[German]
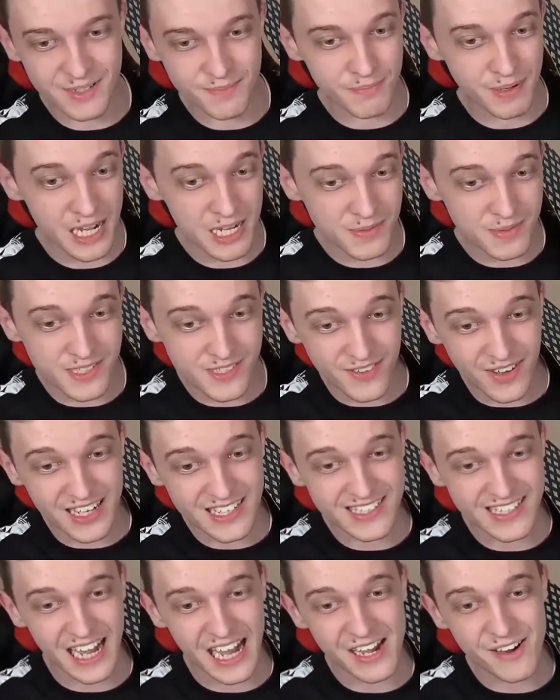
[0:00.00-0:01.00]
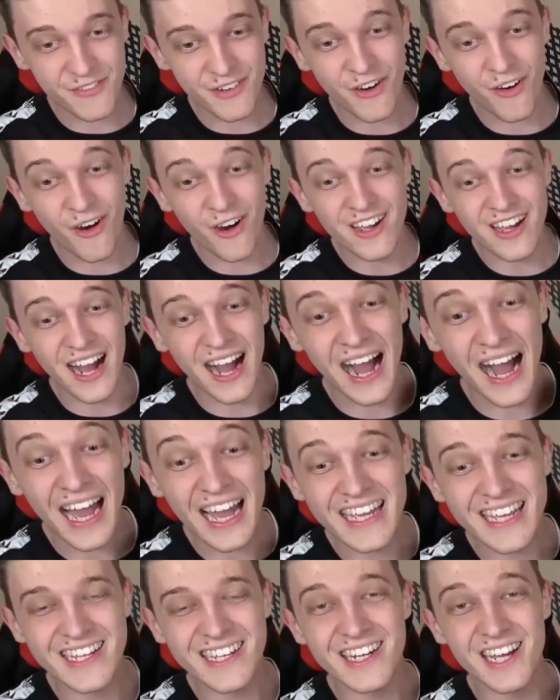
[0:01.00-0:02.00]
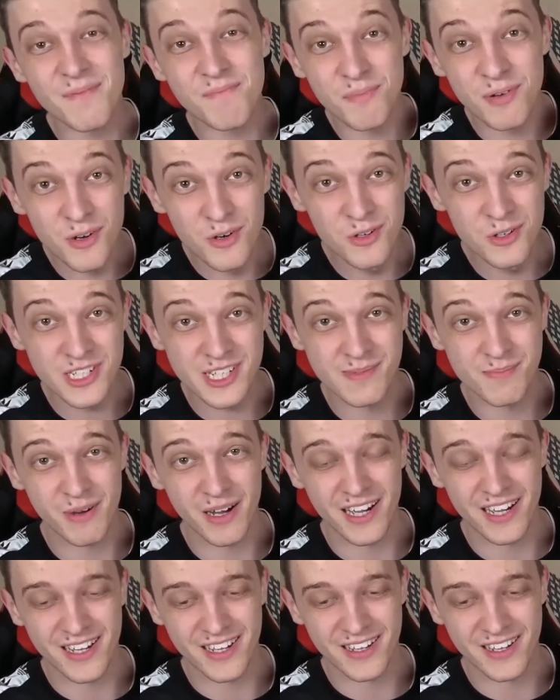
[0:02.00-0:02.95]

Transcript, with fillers: beispielsweise einfach euer eigener Plüsch-Spike.